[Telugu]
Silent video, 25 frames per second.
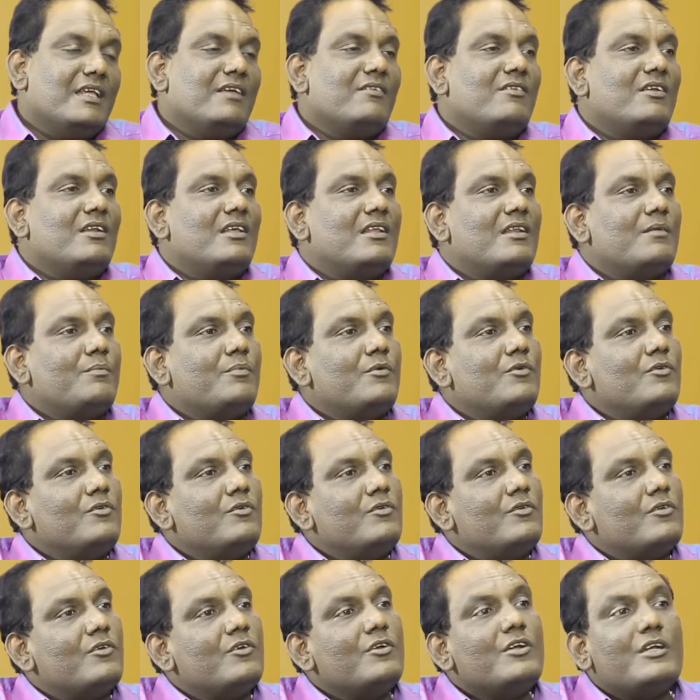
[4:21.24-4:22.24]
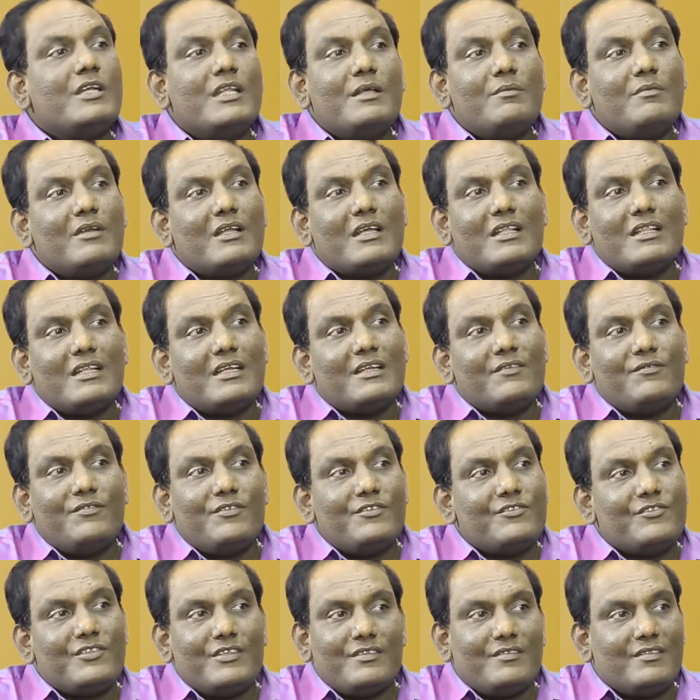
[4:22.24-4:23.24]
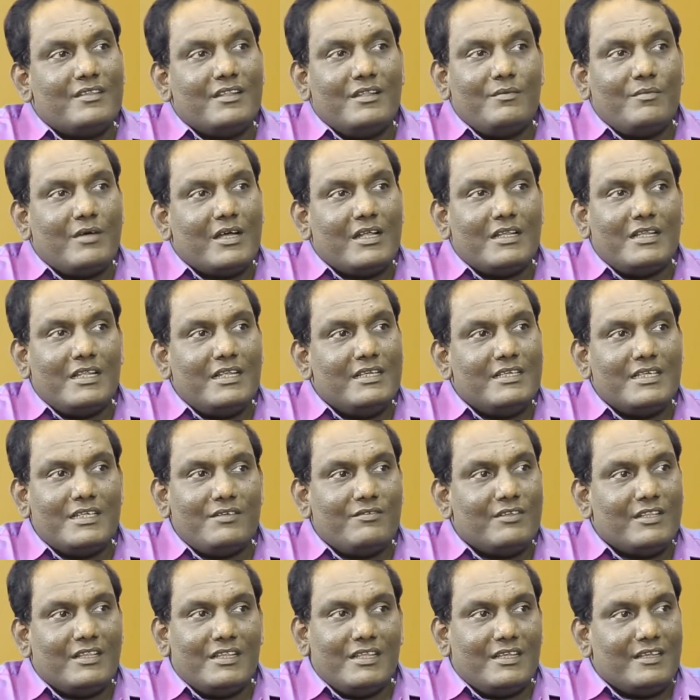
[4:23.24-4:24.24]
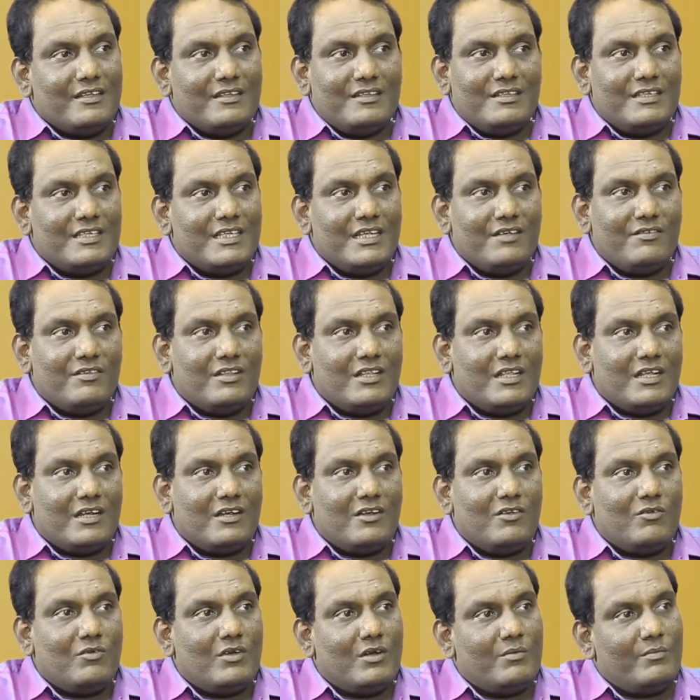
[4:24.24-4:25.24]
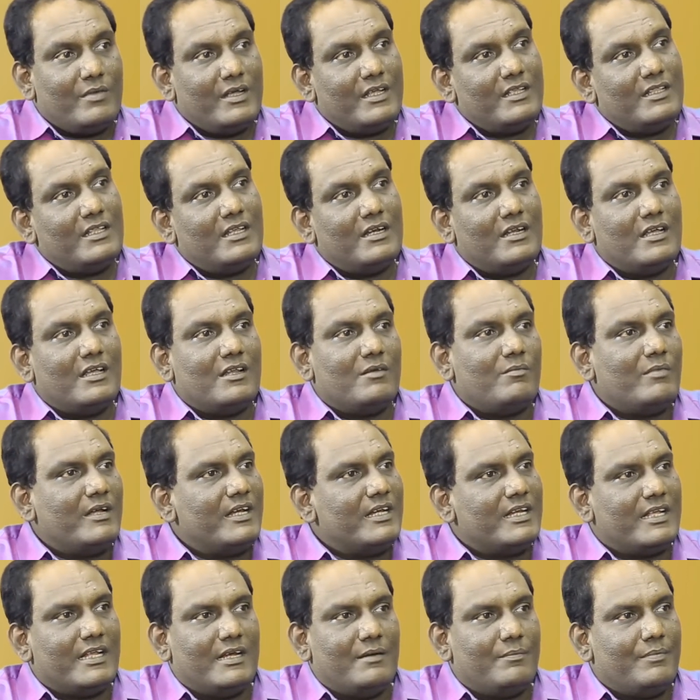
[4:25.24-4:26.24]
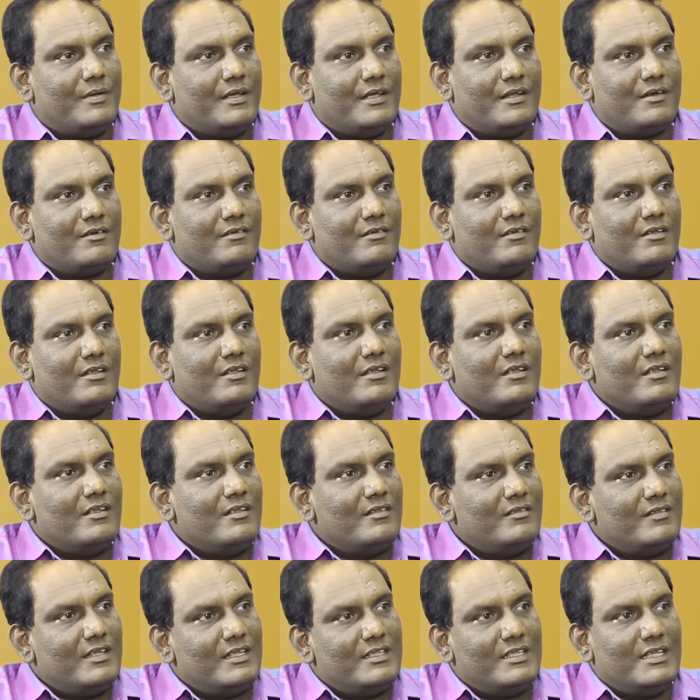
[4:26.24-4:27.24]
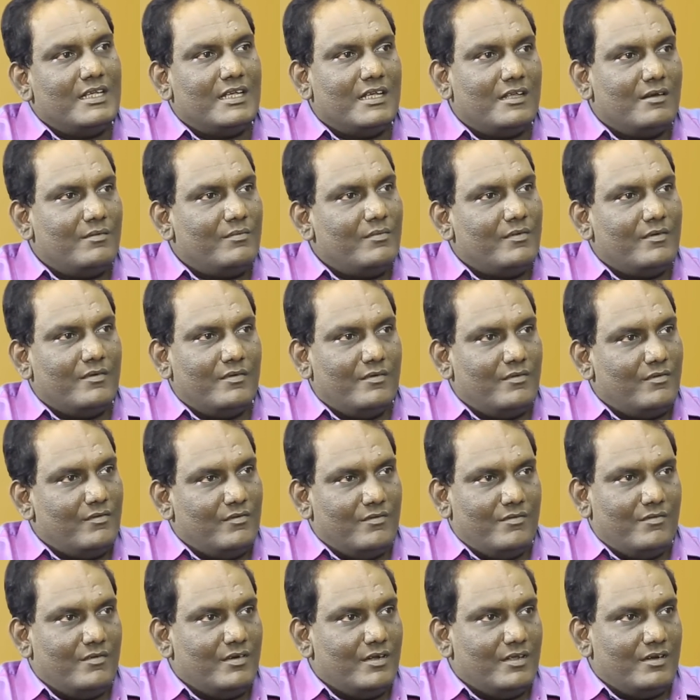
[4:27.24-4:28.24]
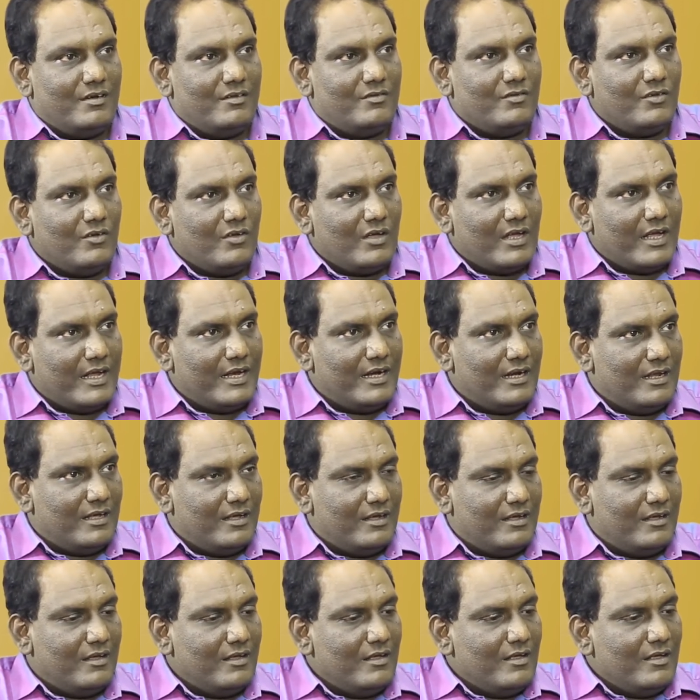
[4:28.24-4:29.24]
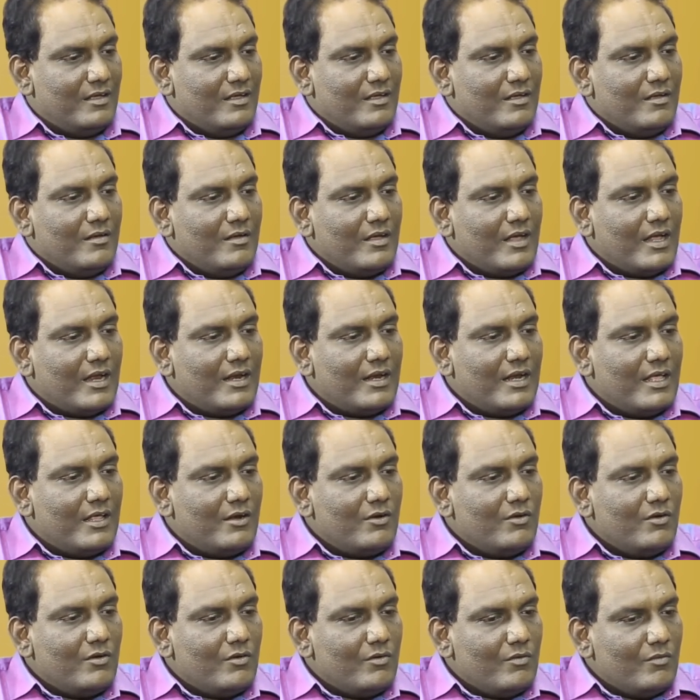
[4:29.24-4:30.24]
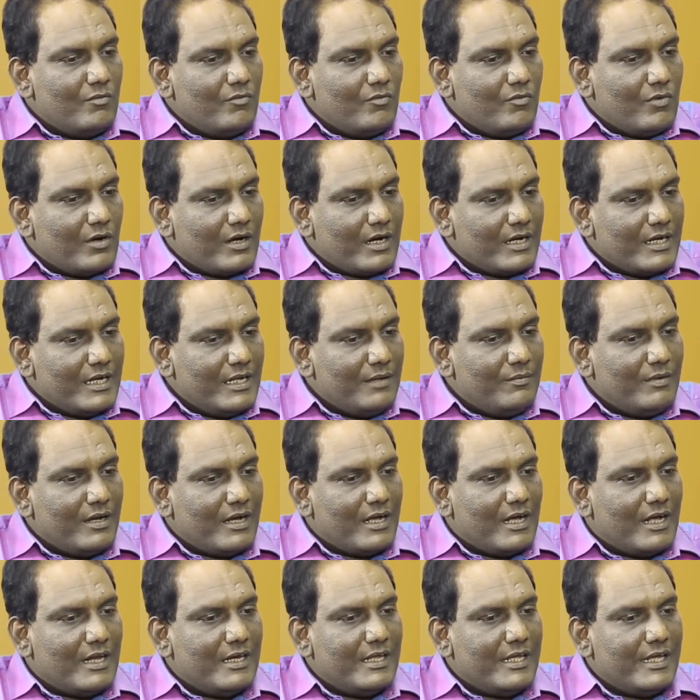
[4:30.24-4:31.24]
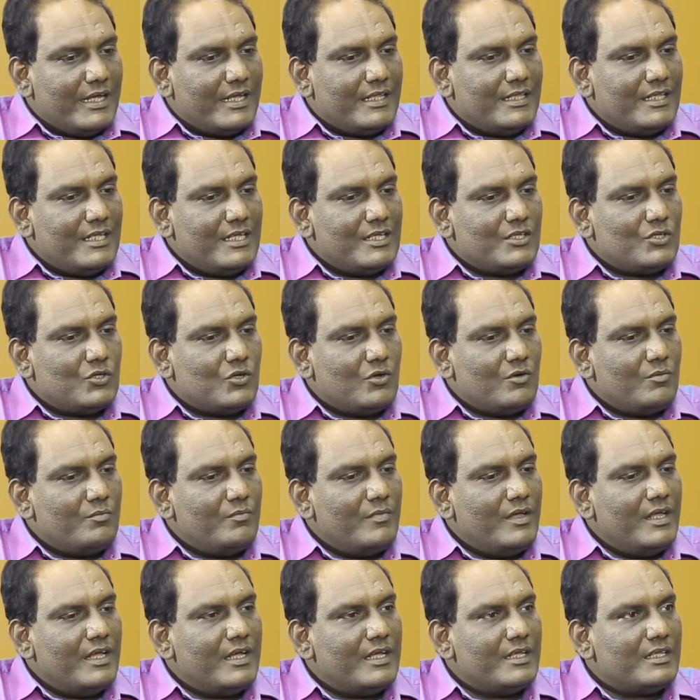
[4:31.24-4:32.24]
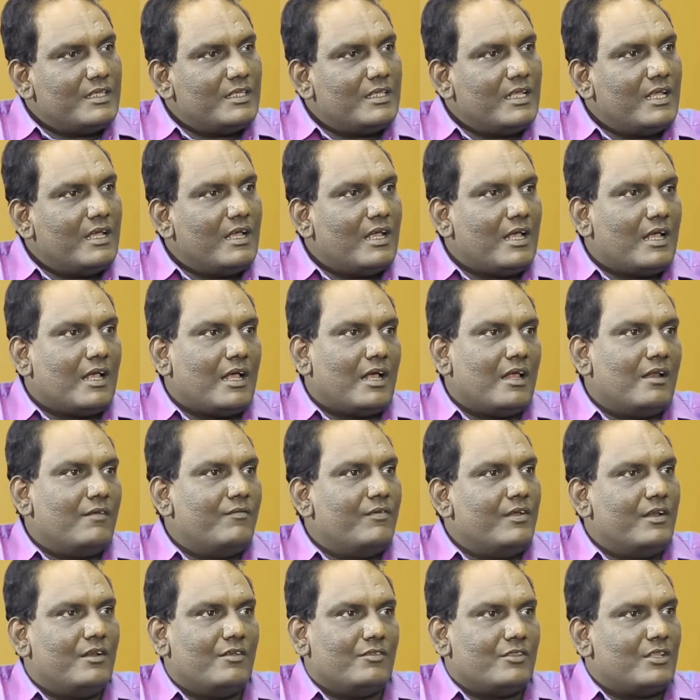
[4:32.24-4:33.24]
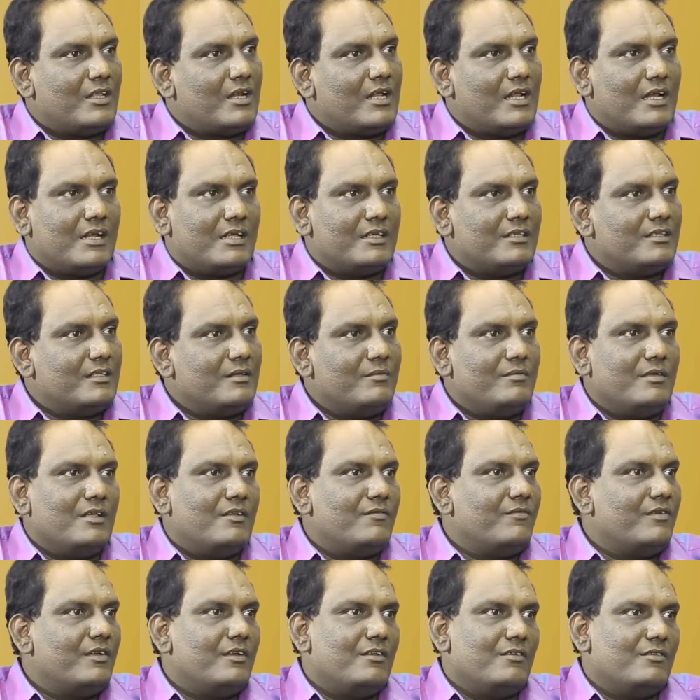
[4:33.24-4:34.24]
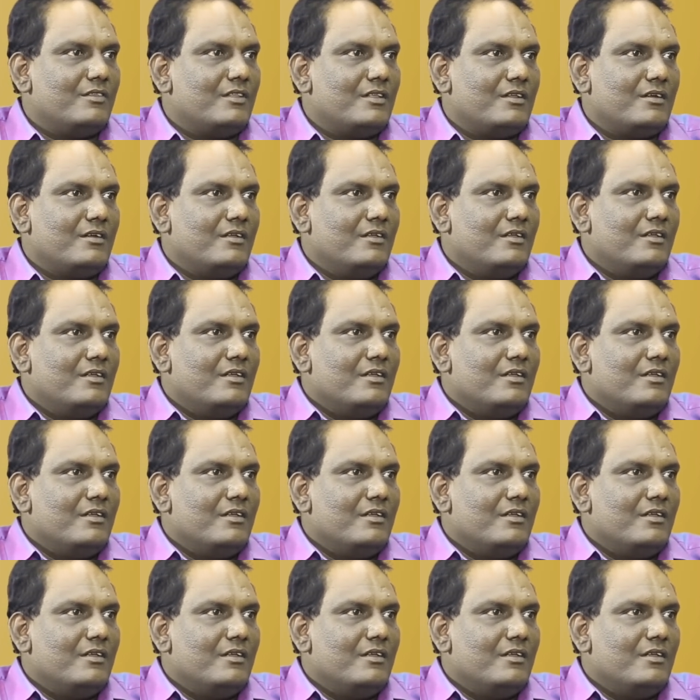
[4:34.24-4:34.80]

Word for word: ఏమన్నారు అప్పుడు రెండు టీములు కదా డిఫ్యూజ్ చేసింది మాది జీవన్ది జీవన్ దాంట్లో ఉన్న మహిదర్ గారు బయటకు వెళ్ళిపోయారు శశి గారు ఉన్నారు సో ఆయన అన్నారు ఒక టీమే ఖాళీ అయింది సో మీకు ఇస్తే వాళ్ళు ఫీల్ అవుతారు వాళ్ళకిస్తే మీరు ఫీల్ అవుతారు